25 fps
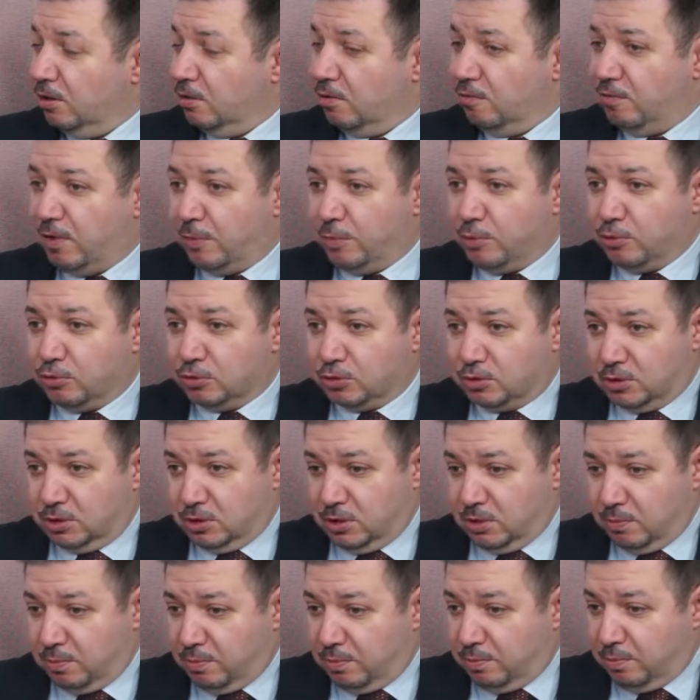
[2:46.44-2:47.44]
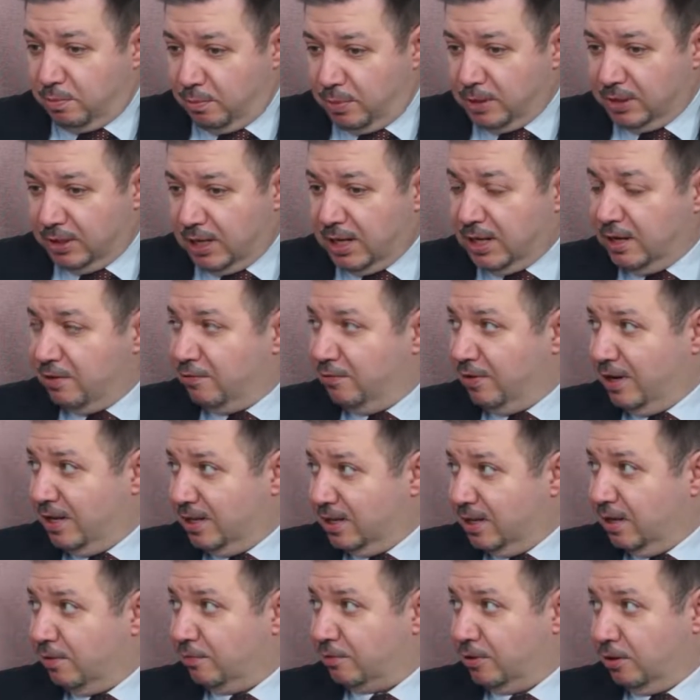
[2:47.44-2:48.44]
Вопрос, э, была ли
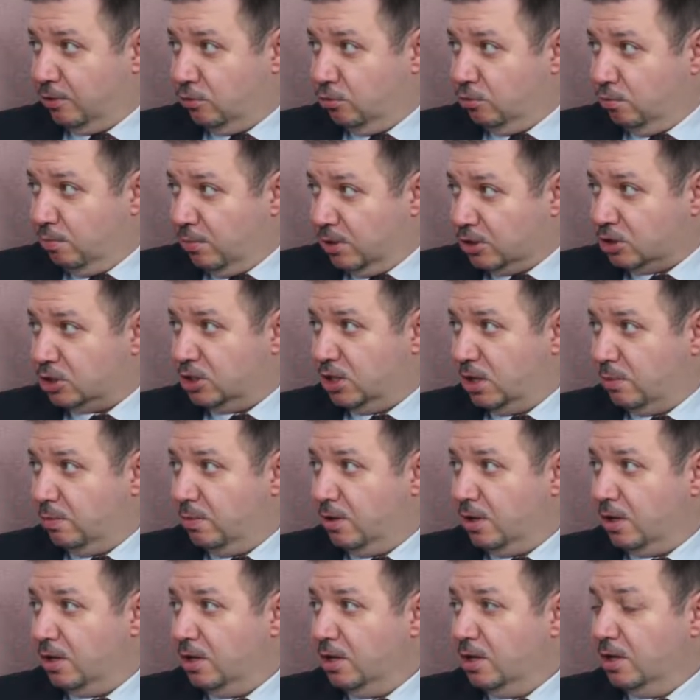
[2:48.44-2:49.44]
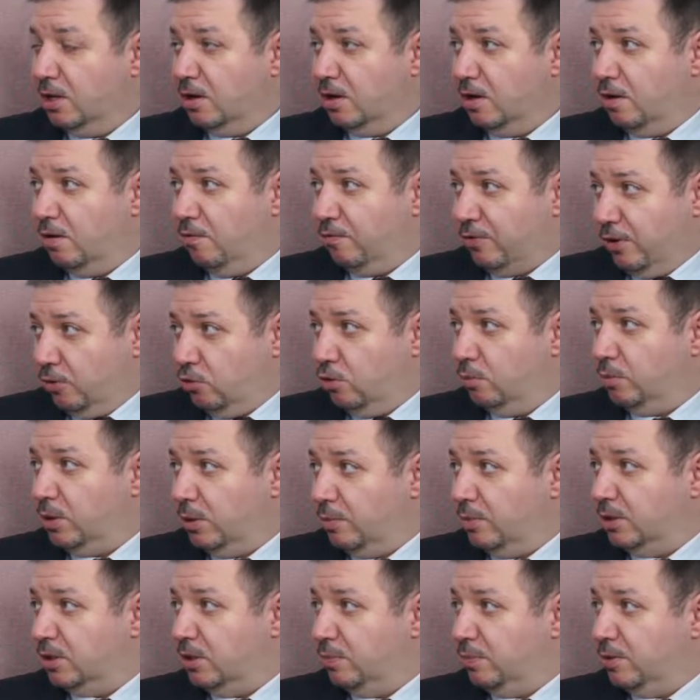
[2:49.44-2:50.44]
война в таком масштабе, э, в каком
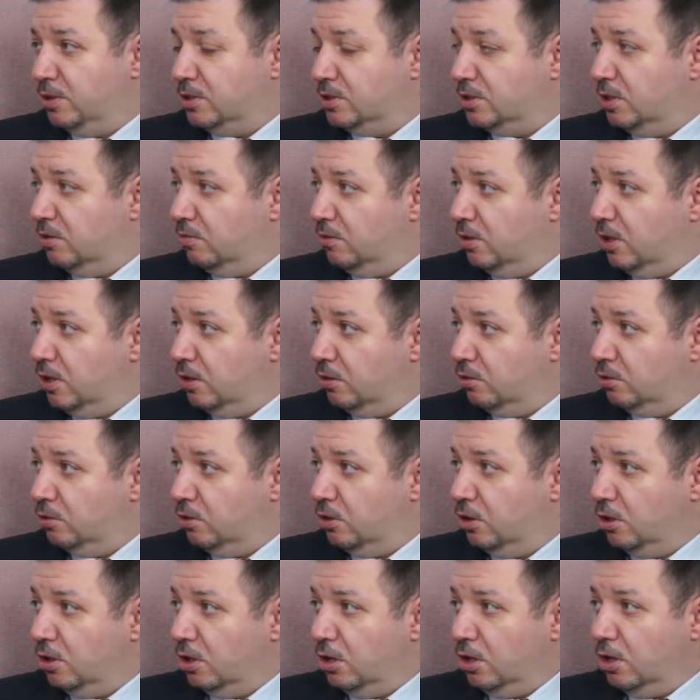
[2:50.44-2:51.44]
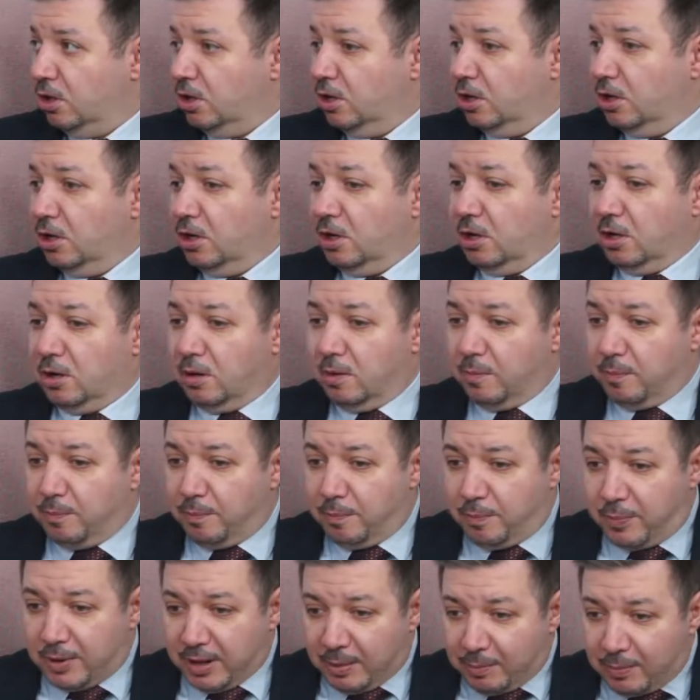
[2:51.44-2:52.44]
нам это представляют?
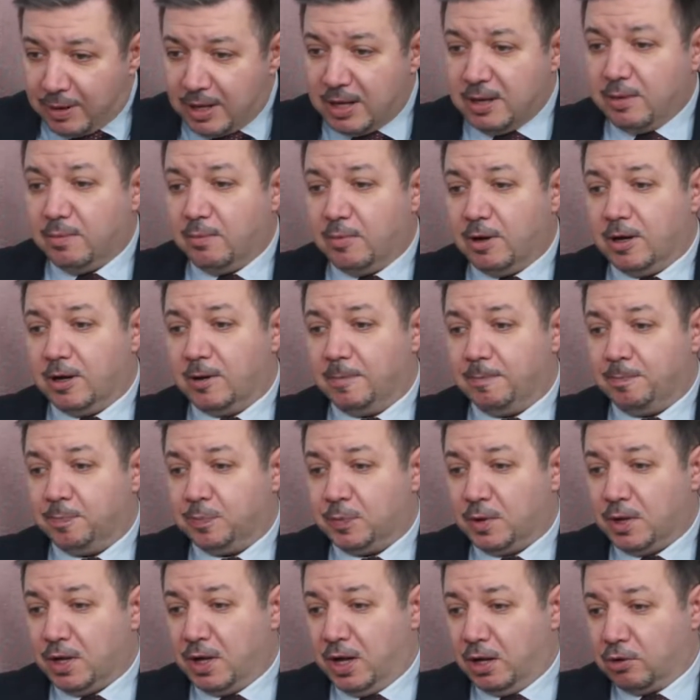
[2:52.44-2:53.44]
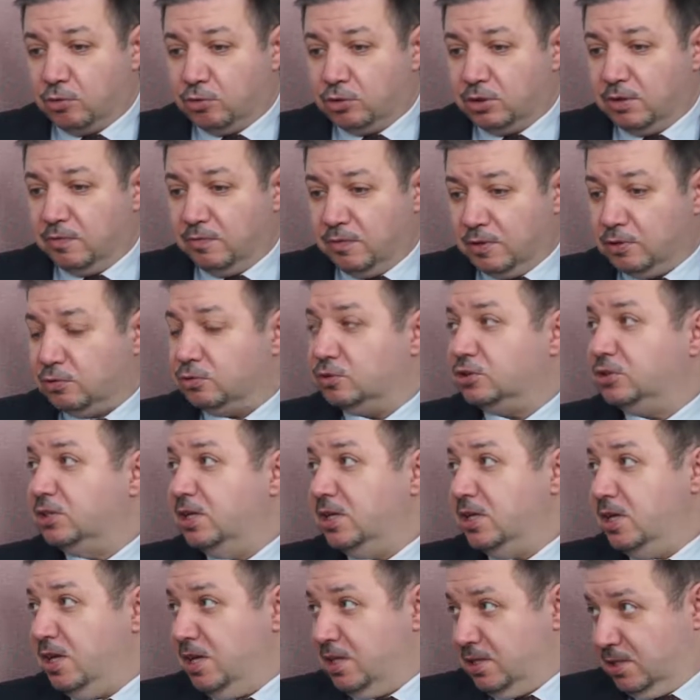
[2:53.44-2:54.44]
Проблема коронавируса
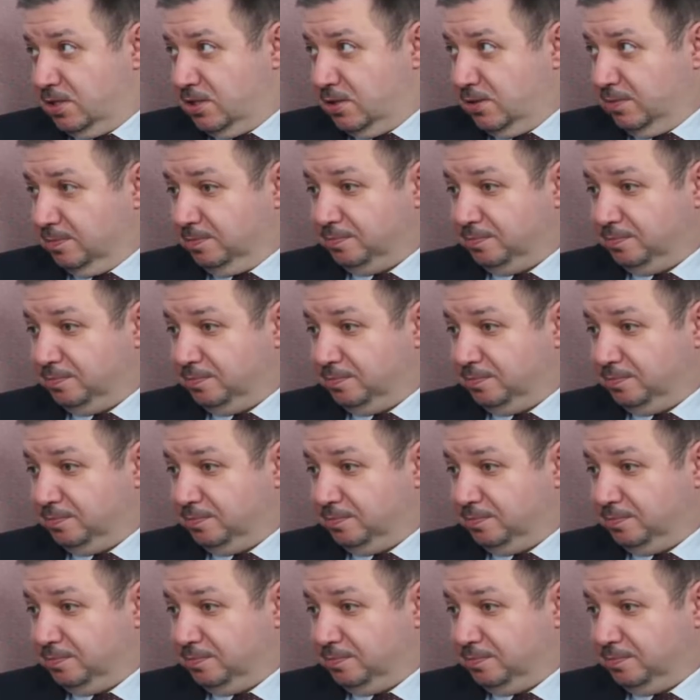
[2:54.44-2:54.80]
есть